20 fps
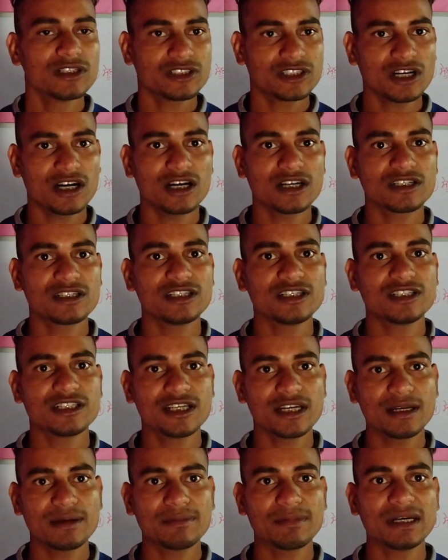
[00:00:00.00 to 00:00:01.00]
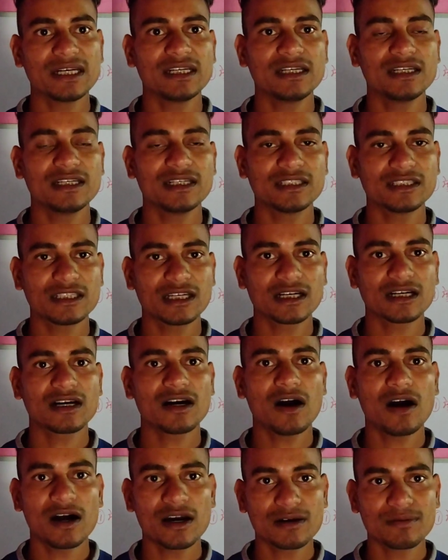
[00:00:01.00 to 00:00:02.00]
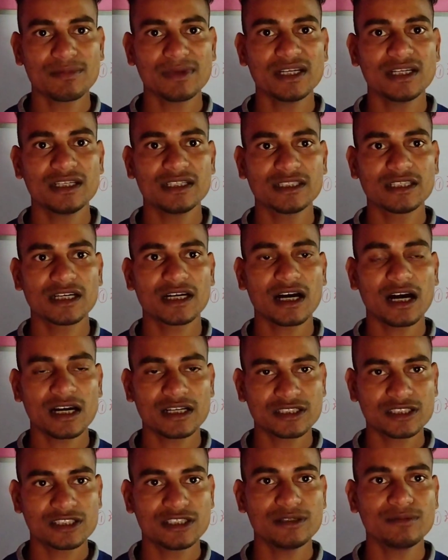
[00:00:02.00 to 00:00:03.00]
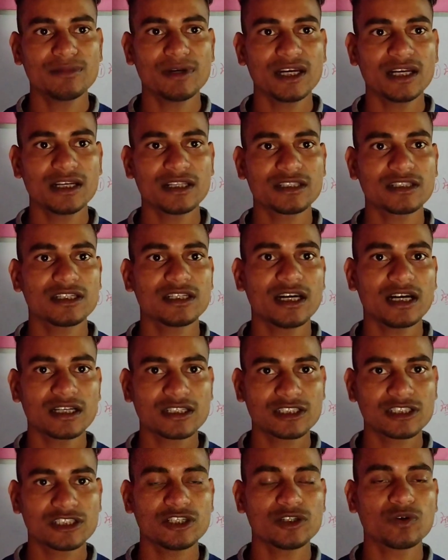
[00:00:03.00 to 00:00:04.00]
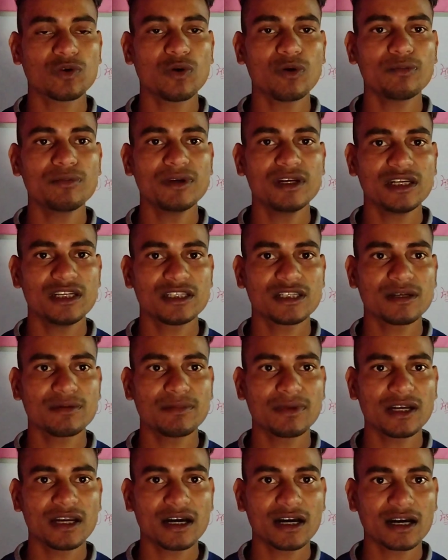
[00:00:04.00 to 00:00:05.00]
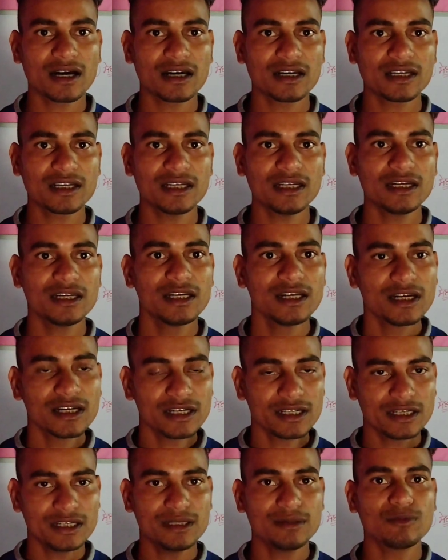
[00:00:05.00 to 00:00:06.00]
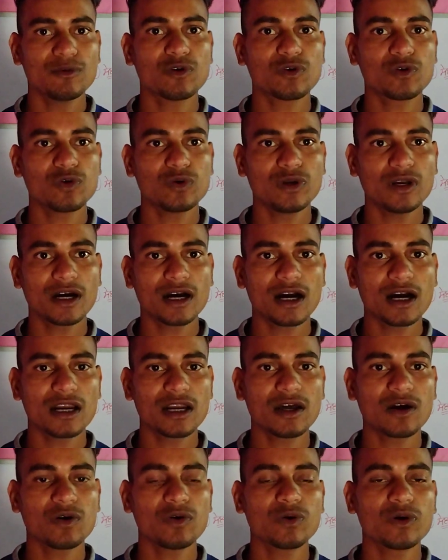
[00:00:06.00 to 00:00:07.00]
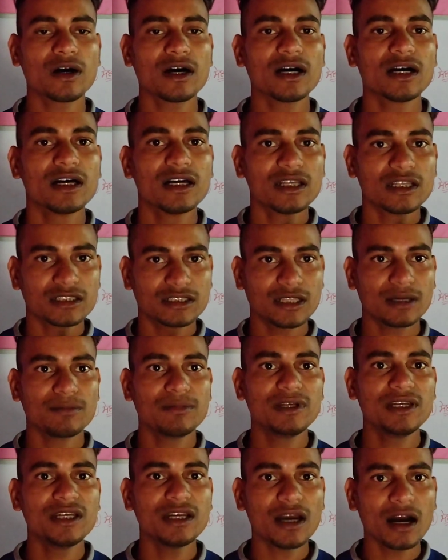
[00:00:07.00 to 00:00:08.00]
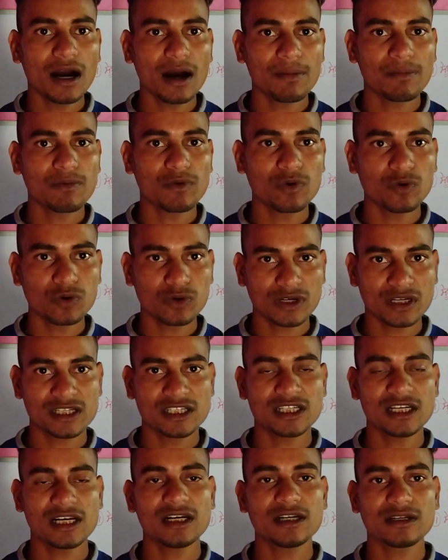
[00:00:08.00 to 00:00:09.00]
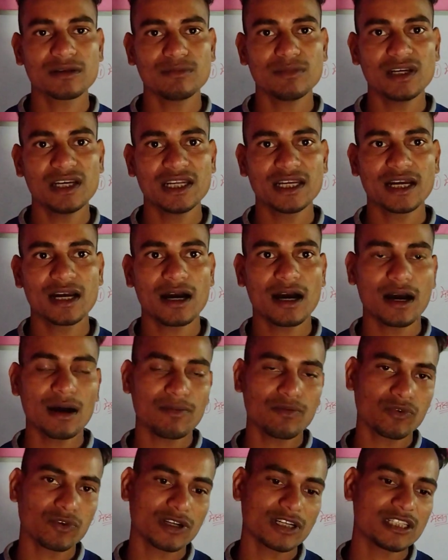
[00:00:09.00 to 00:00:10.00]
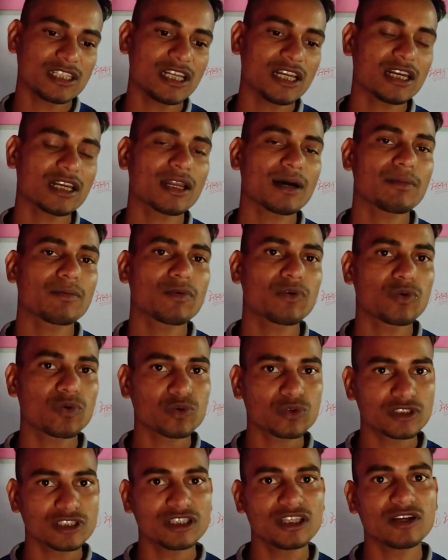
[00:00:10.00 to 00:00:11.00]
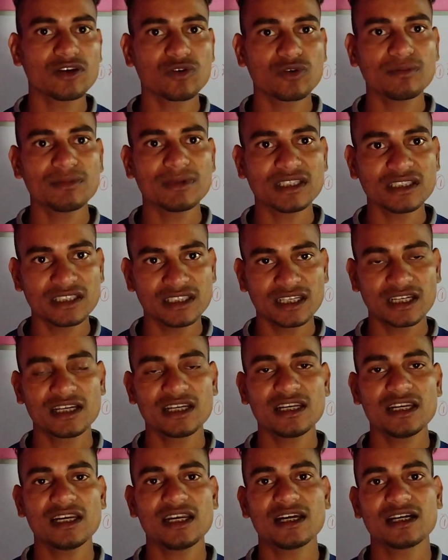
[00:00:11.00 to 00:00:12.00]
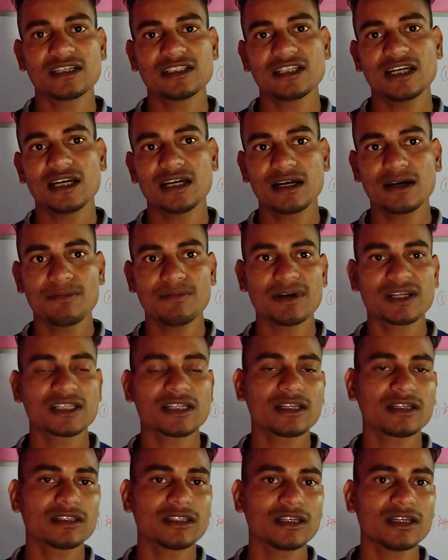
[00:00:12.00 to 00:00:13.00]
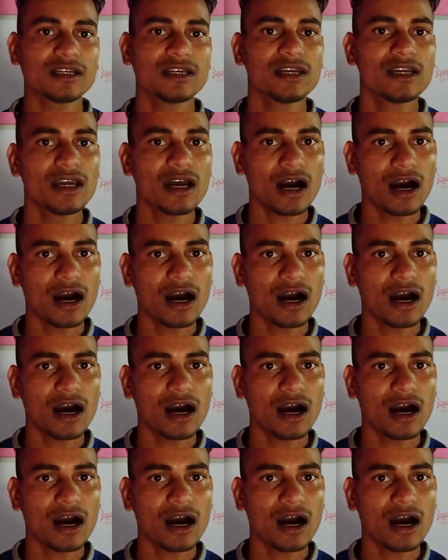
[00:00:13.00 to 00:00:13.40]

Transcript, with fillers: चार से छः महीने तक आठ महीने तक अच्छी मेहनत से अच्छी कॉम्बिनेशन बना करके टीमों को लगाना होगा तभी आपको रिजल्ट मिलेगा हाँ वो रिजल्ट आपको कुछ दिनों में दिखने लग जाएगा बसरते